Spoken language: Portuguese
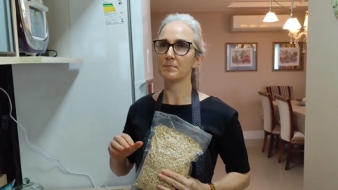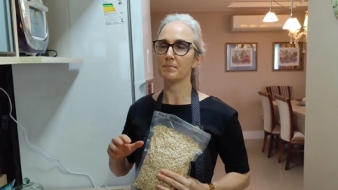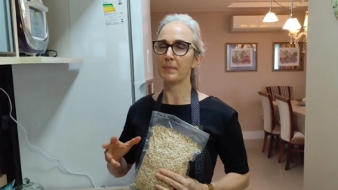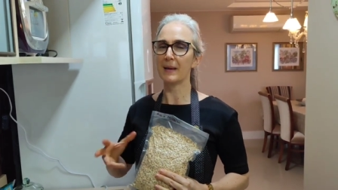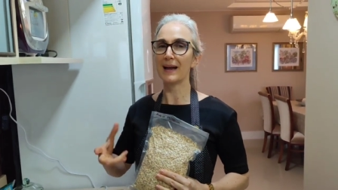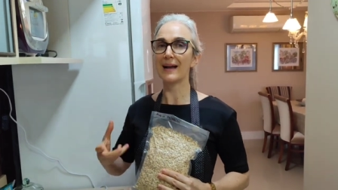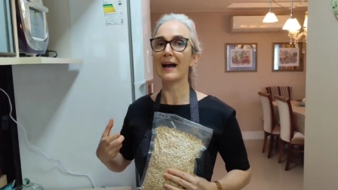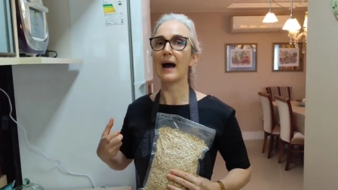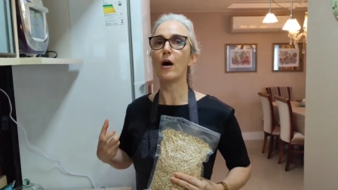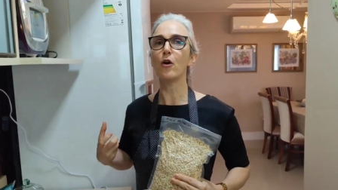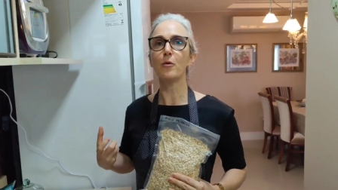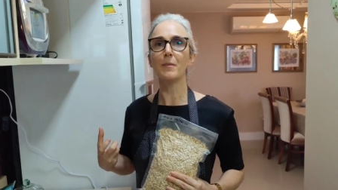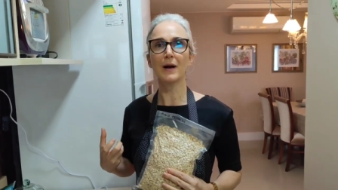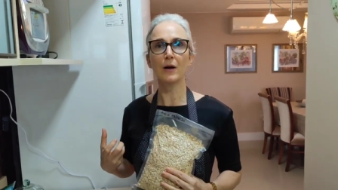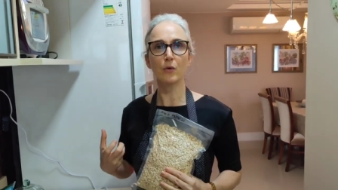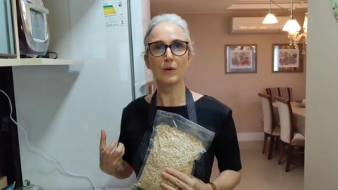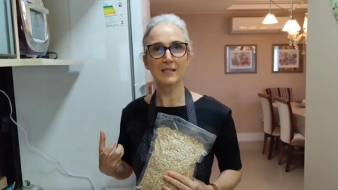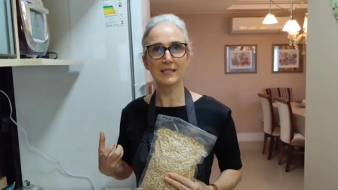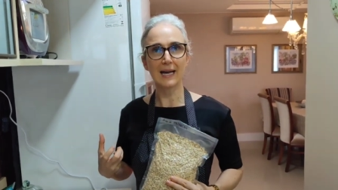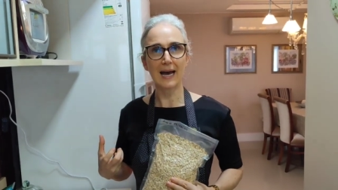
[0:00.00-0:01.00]
pegar alguma
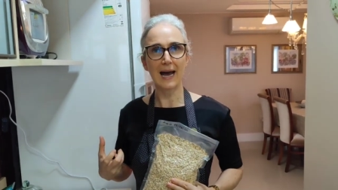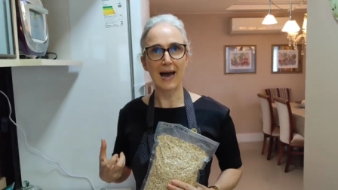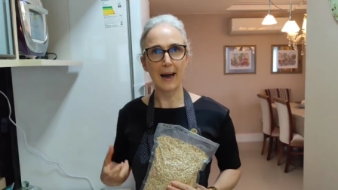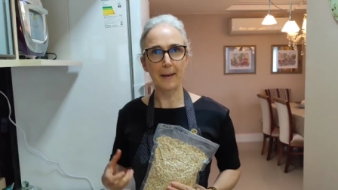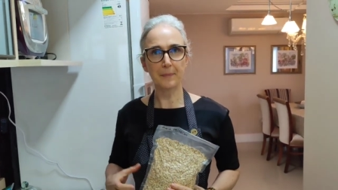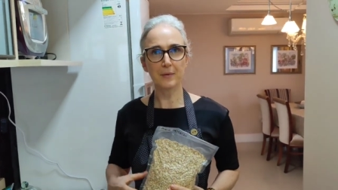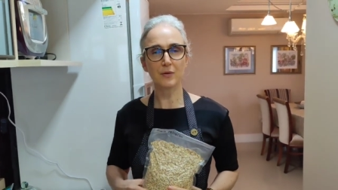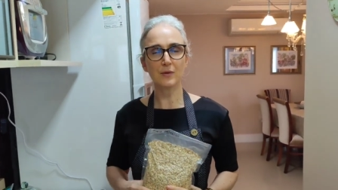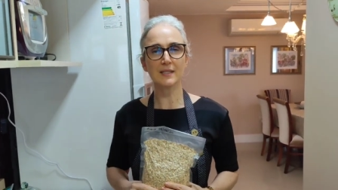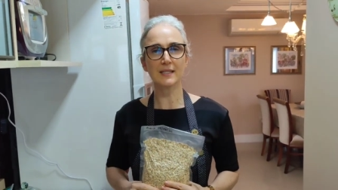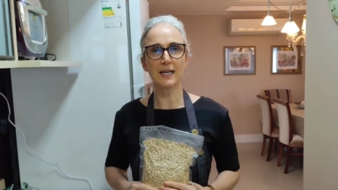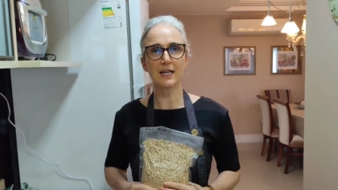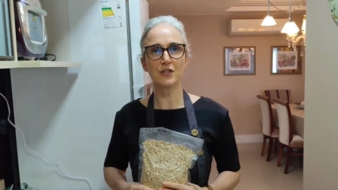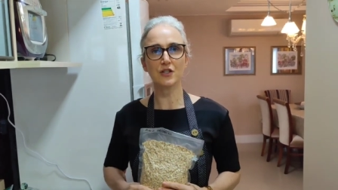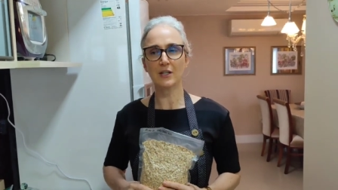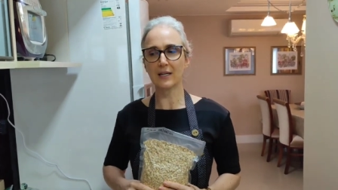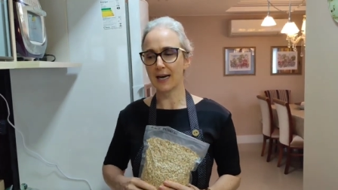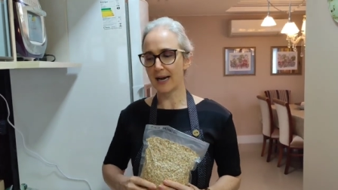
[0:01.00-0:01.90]
coisa rápido e sair de